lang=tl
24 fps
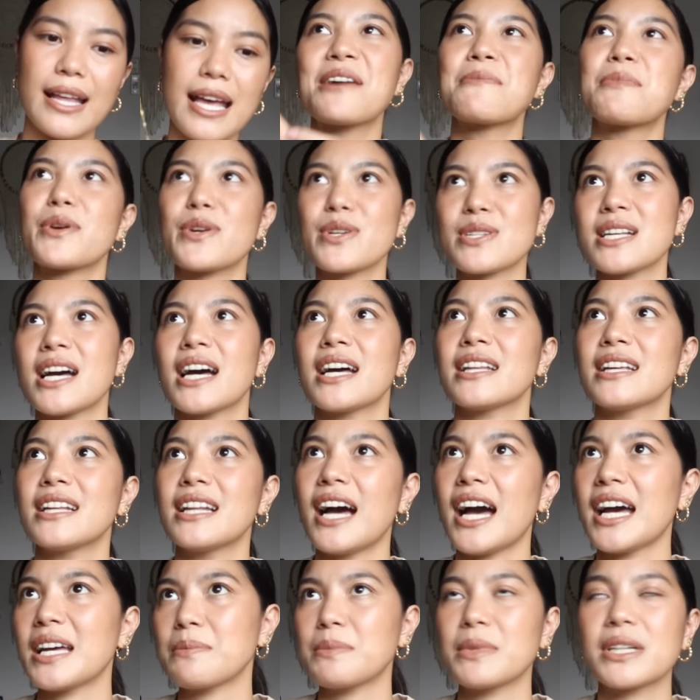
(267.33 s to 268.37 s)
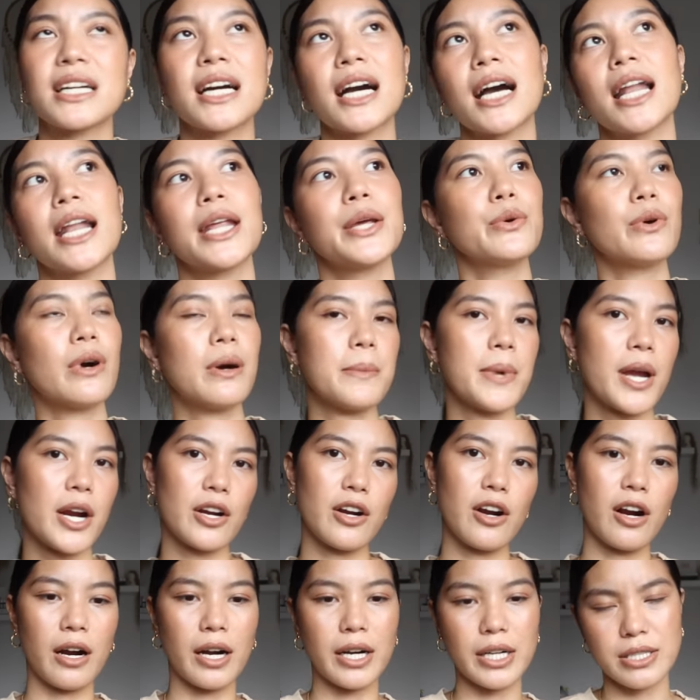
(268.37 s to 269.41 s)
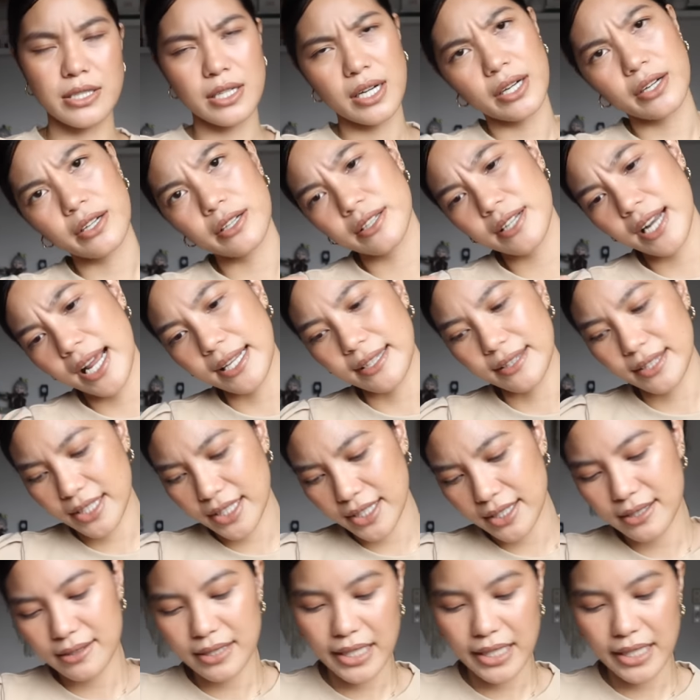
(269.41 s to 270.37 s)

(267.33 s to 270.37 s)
Sabi ko sa kanila kahit magkakalayo kami, our hearts are connected.